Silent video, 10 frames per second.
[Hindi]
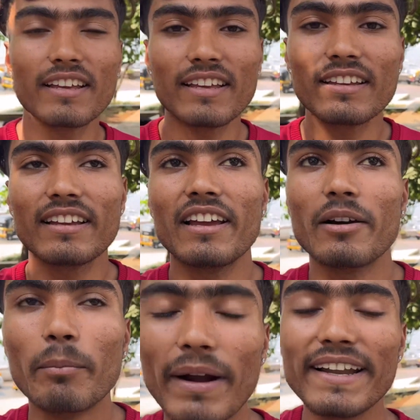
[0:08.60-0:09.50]
कि
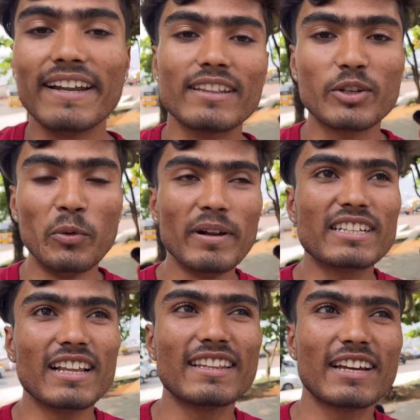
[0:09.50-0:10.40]
मन्नत घूमने
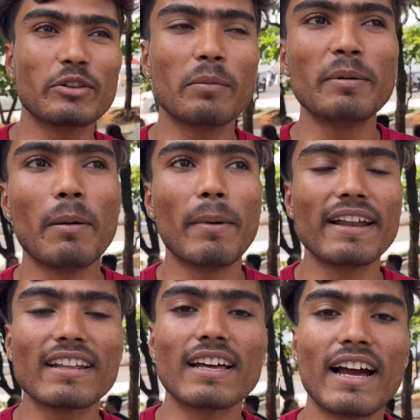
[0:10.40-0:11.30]
चलते हैं तो अभी मैं
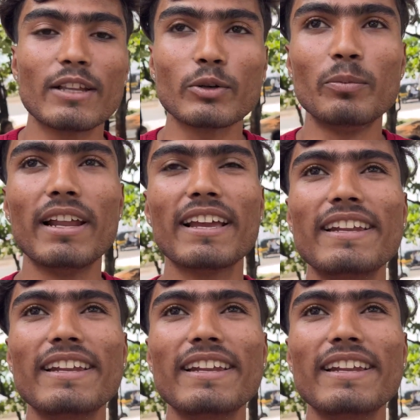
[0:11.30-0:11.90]
मन्नत आया था घूमने के